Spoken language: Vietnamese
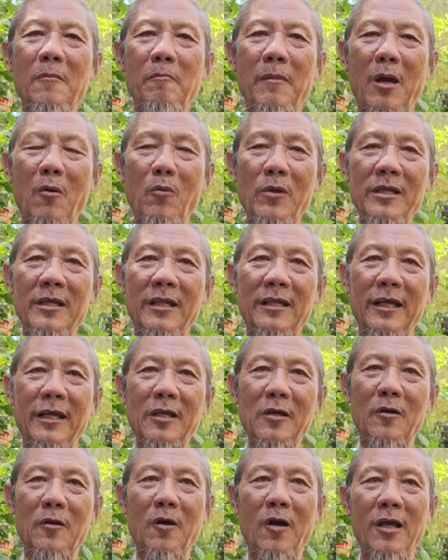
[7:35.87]
Mà quý vị
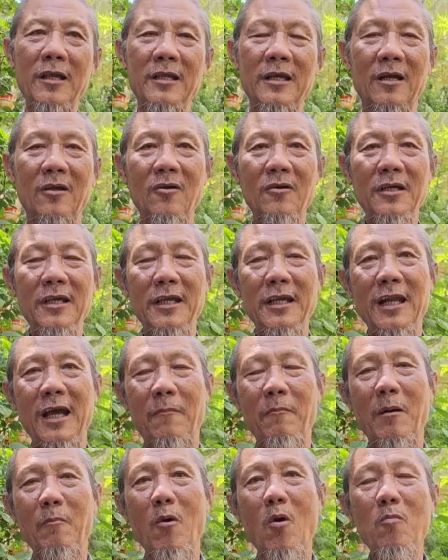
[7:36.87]
thấy hồi đó giờ có khi
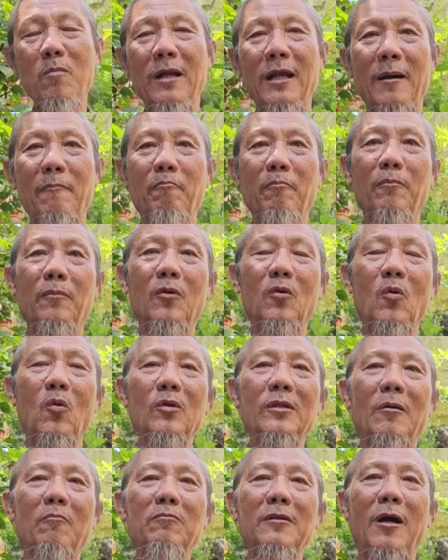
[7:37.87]
nào mà 45
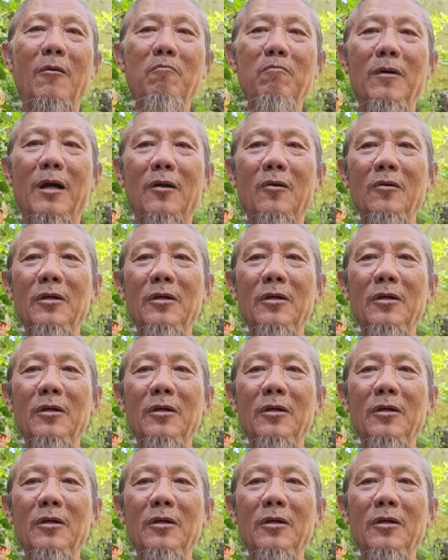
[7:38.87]
của tổng thống mà